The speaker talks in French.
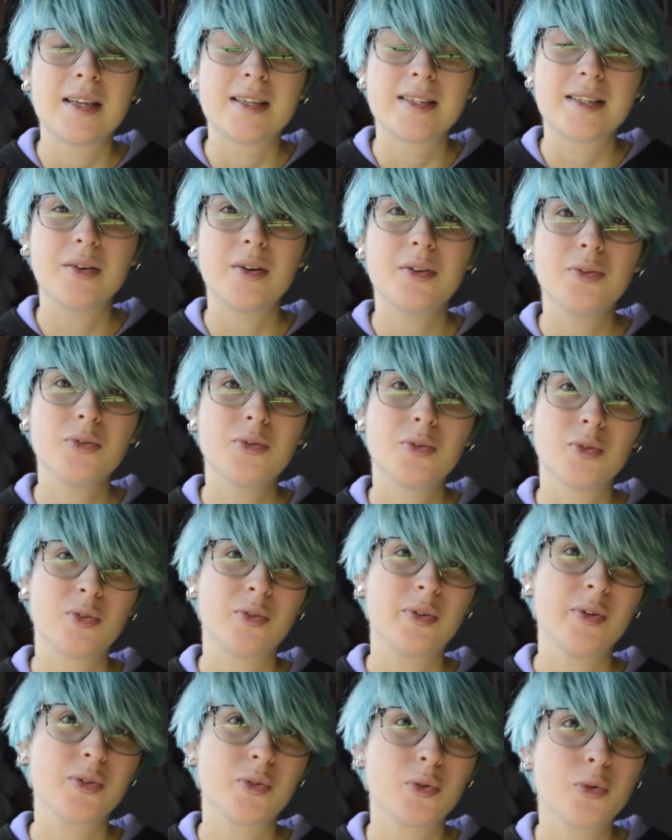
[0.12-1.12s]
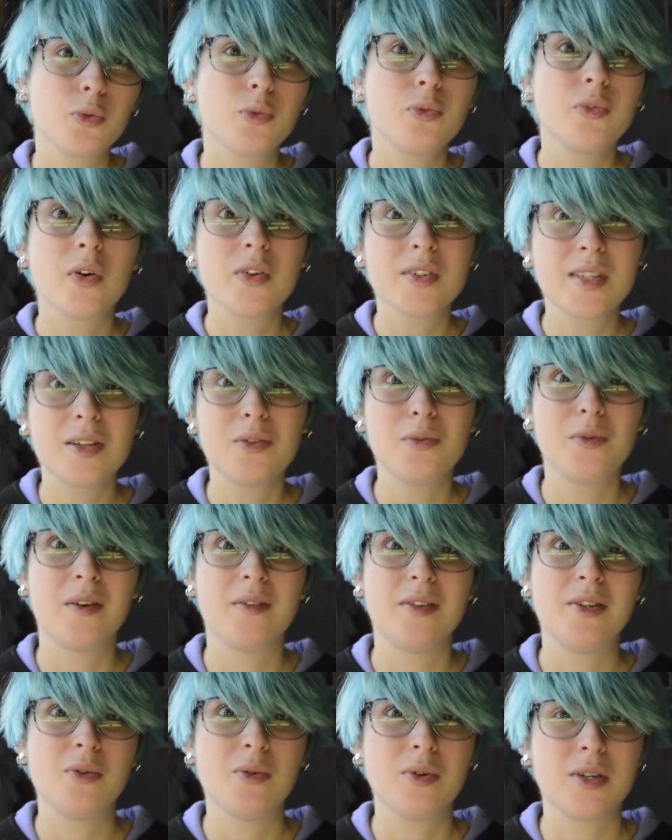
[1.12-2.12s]
Salut tous, aujourd'hui on se retrouve dans cette
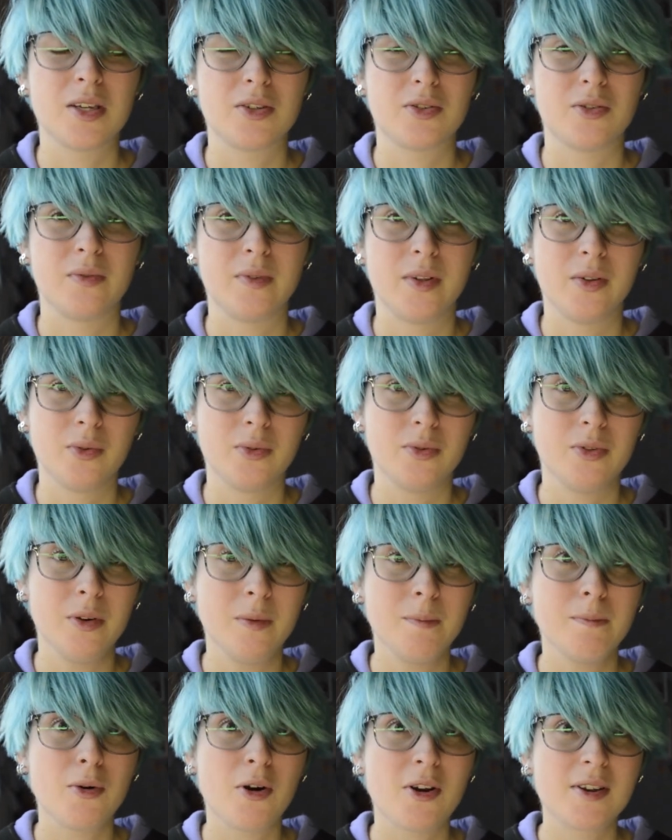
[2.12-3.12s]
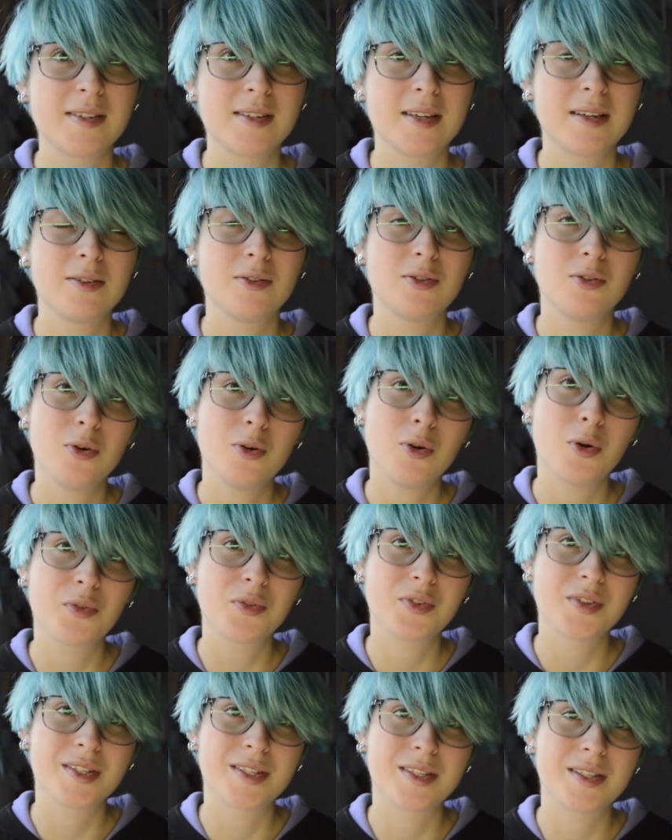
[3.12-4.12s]
nouvelle vidéo qui est une vidéo d'unboxing de
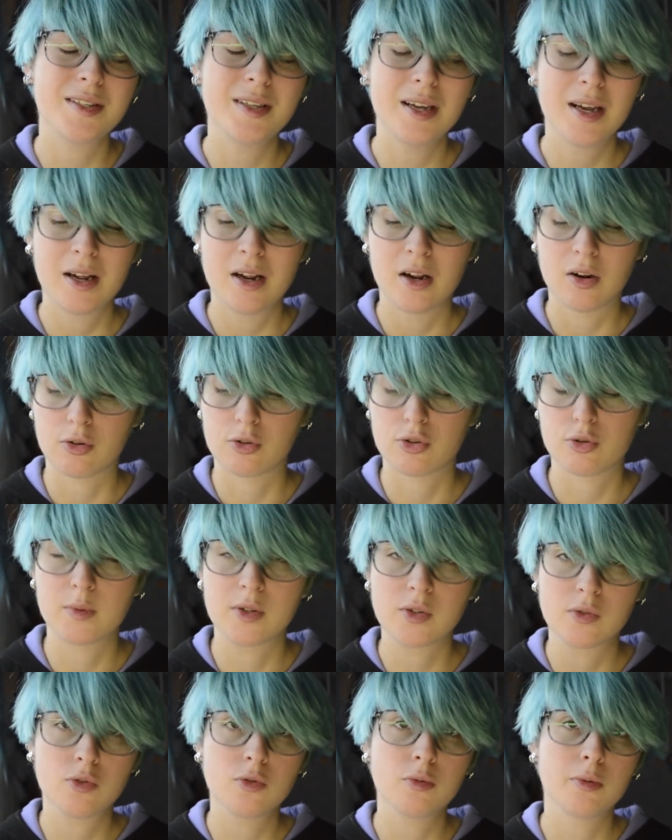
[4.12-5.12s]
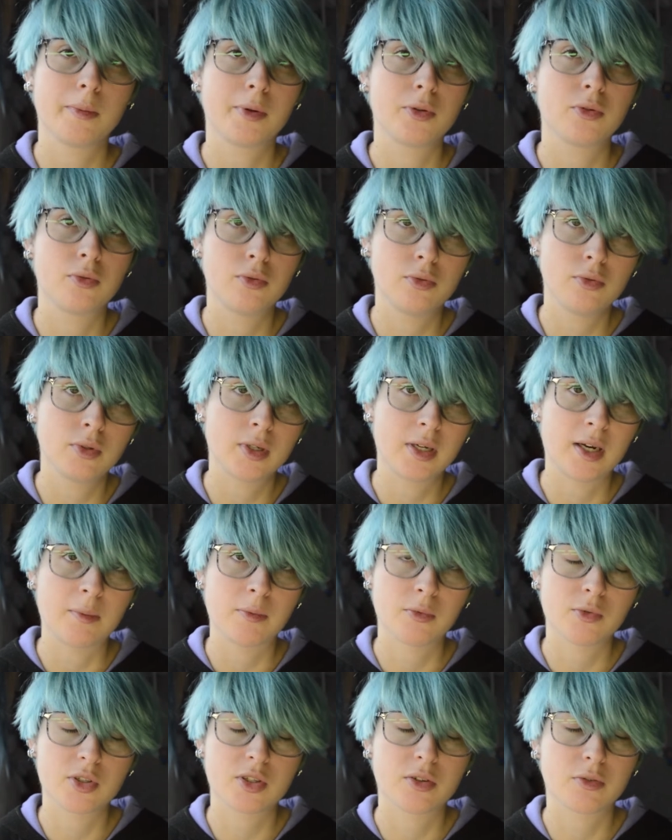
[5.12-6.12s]
lentilles. Alors je m'excuse pour ma tenue,
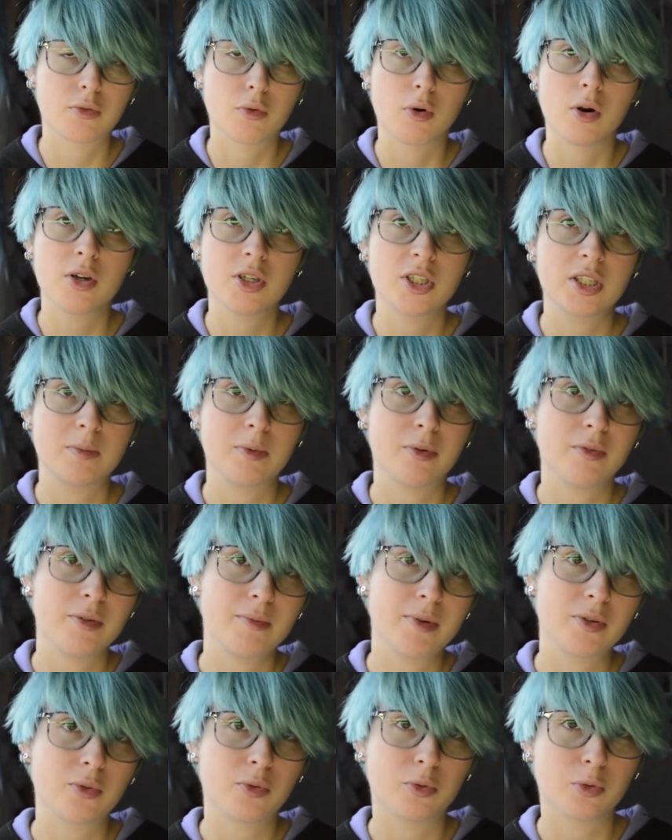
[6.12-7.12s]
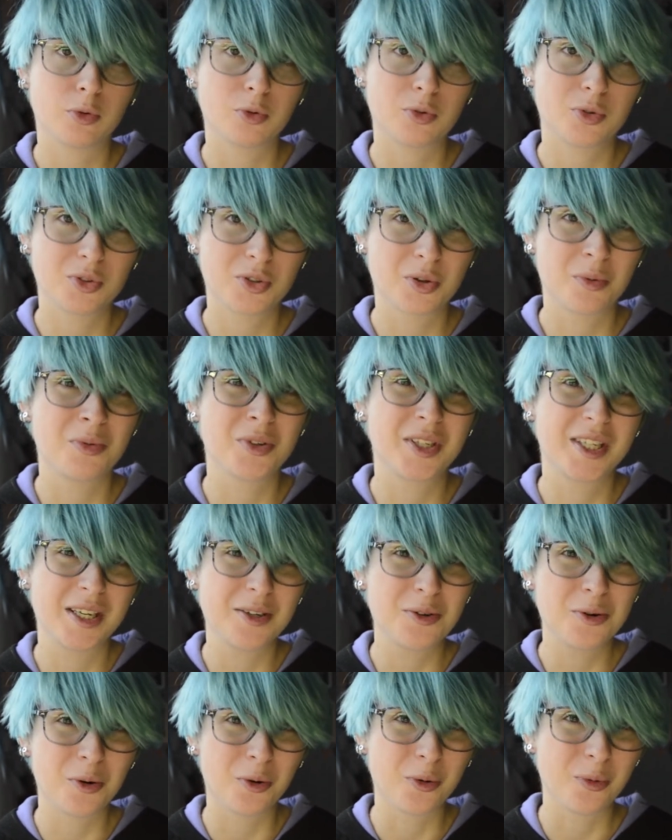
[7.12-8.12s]
clairement j'ai froid, j'ai pas envie de mettre autre chose que mon
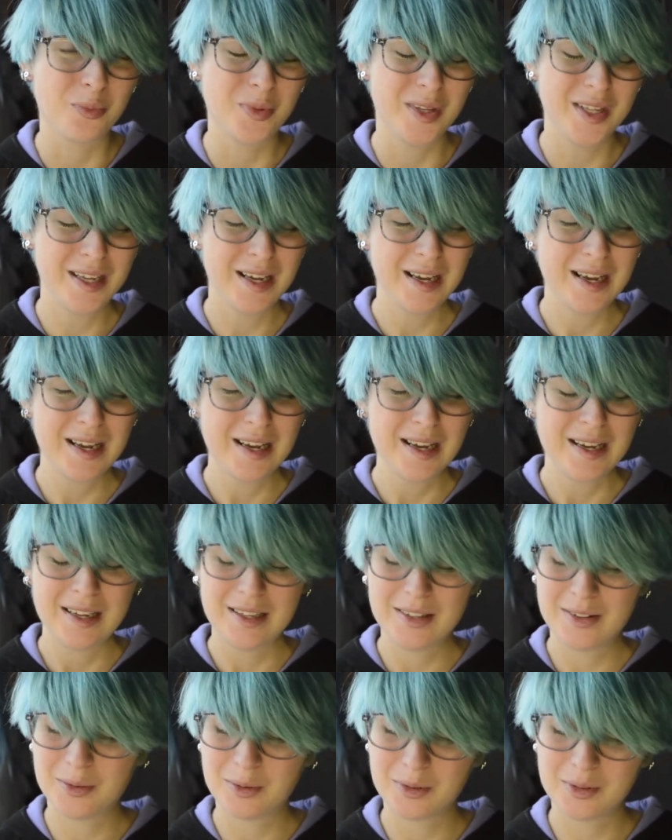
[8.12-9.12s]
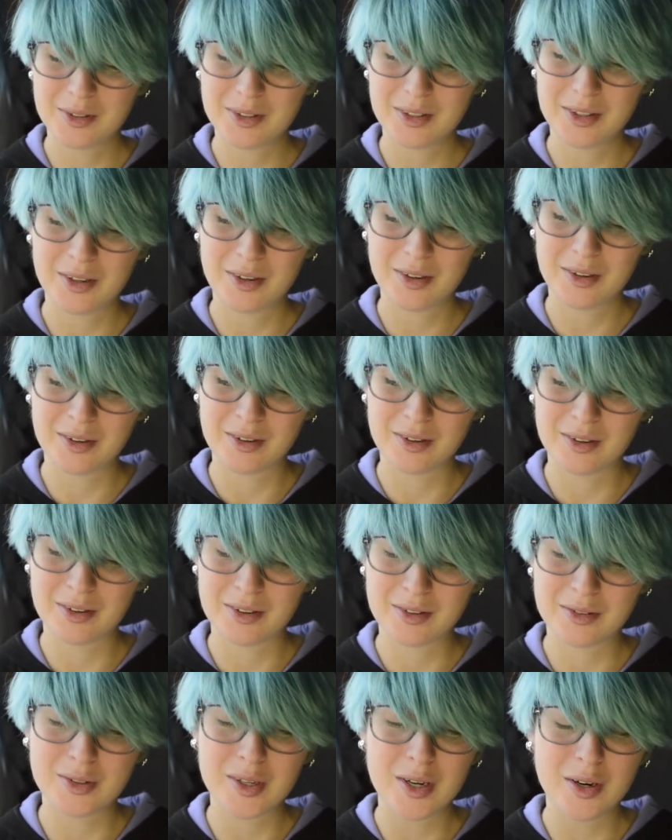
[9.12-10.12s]
kigurumi. Donc
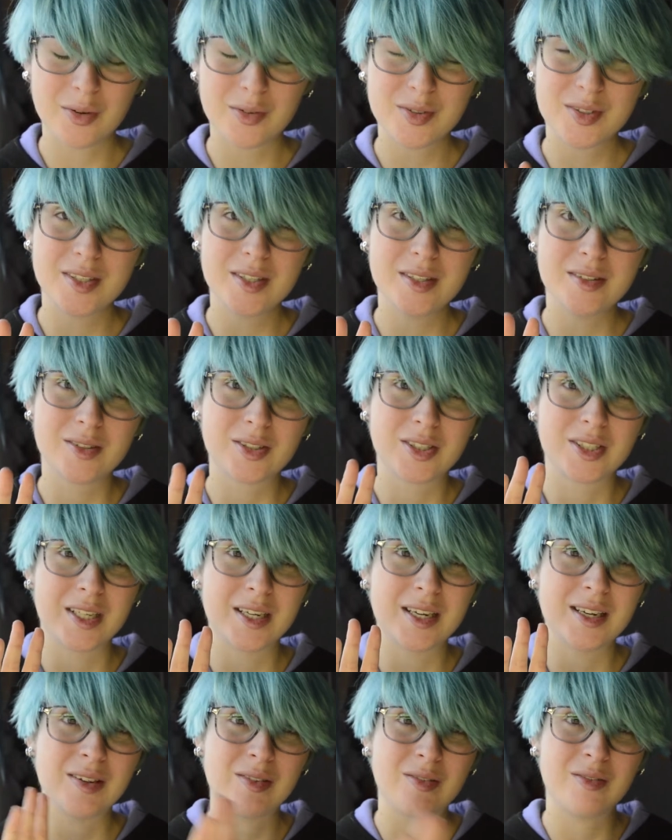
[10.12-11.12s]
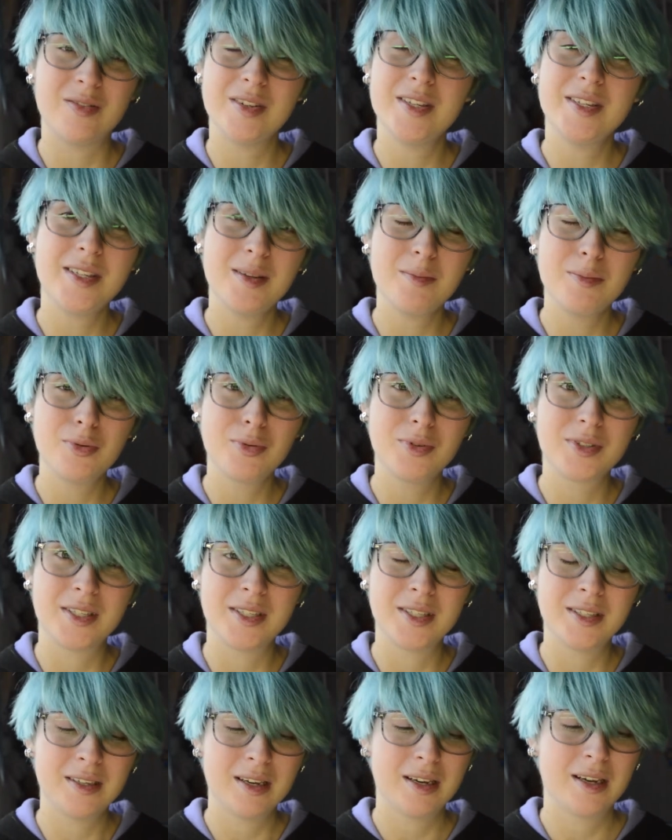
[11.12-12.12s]
euh, des lentilles de chez Vici
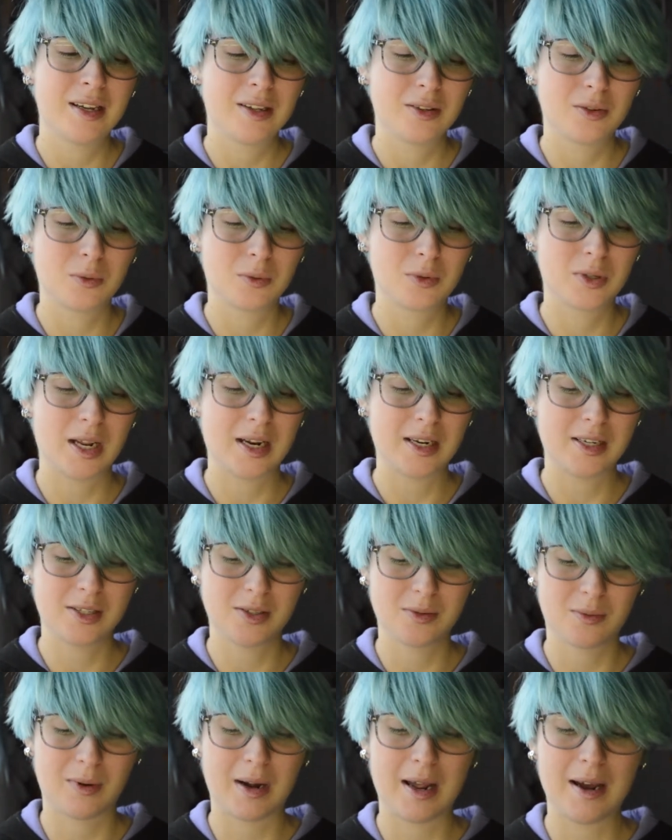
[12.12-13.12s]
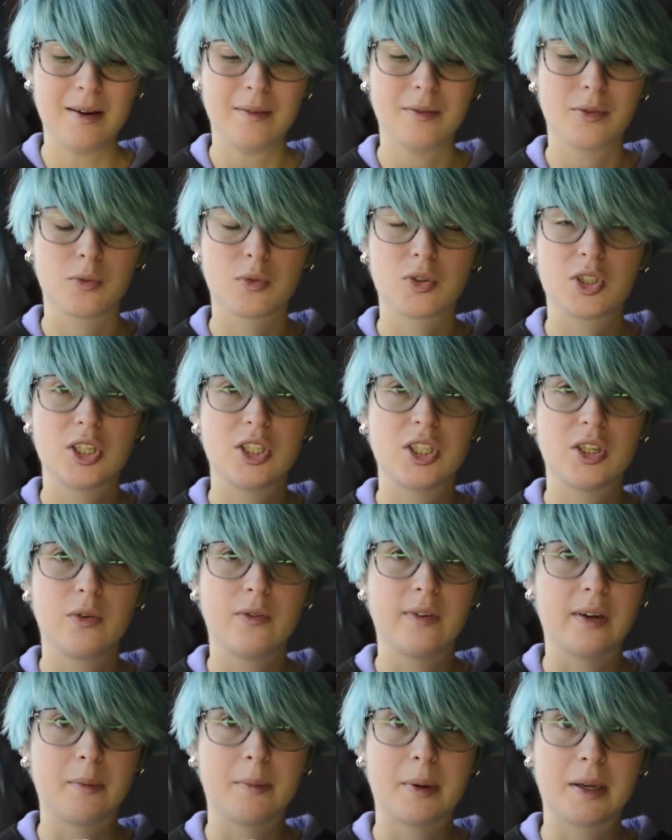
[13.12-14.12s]
Beauty, donc elles sont là, donc j'ai déjà
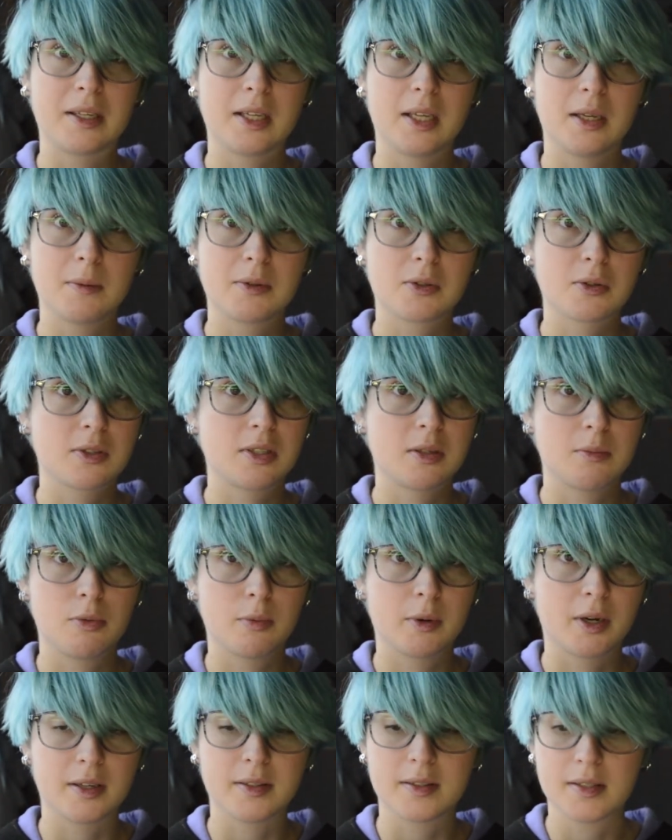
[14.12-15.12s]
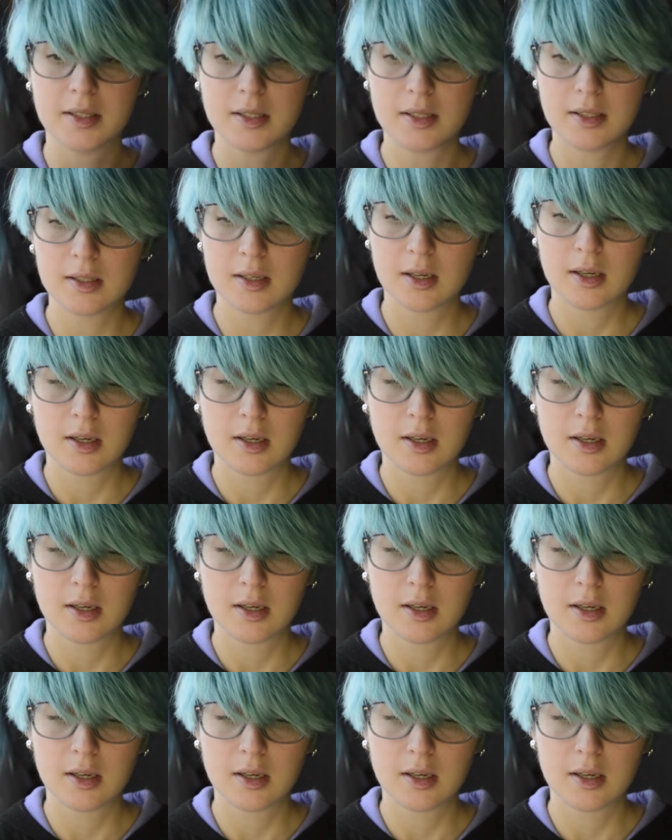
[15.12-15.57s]
ouvert le paquet parce que c'est plus pratique.